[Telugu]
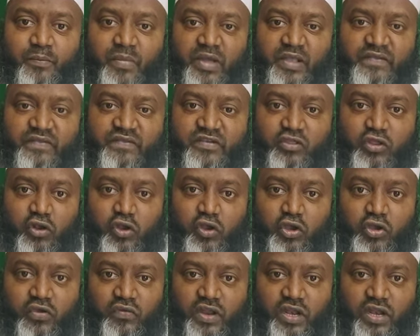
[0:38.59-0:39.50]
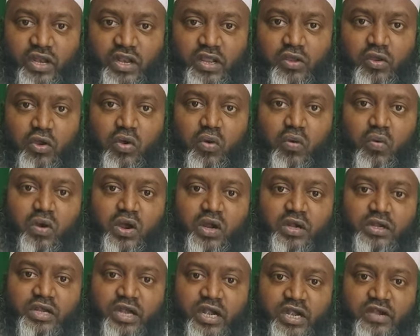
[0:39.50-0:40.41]
మస్జిద్లోకి వెళ్ళి
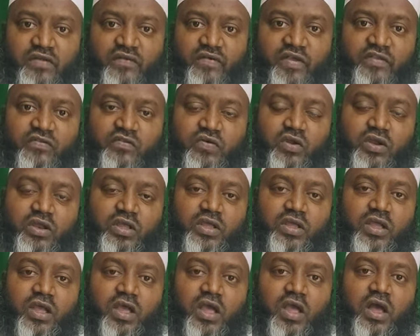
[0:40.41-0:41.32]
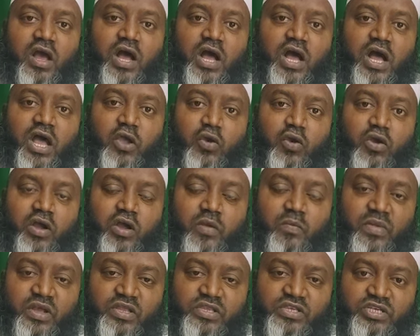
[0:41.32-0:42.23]
ఒక టెంట్ వేసుకొని ఆ యొక్క
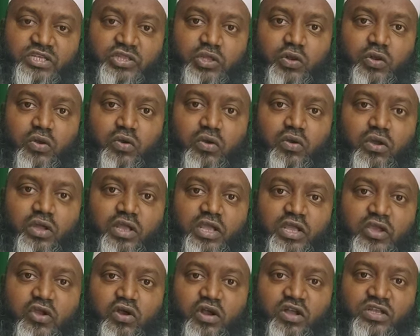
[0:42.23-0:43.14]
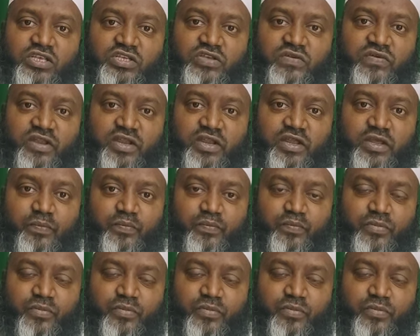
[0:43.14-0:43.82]
మస్జిద్లో ఈ యొక్క చివరి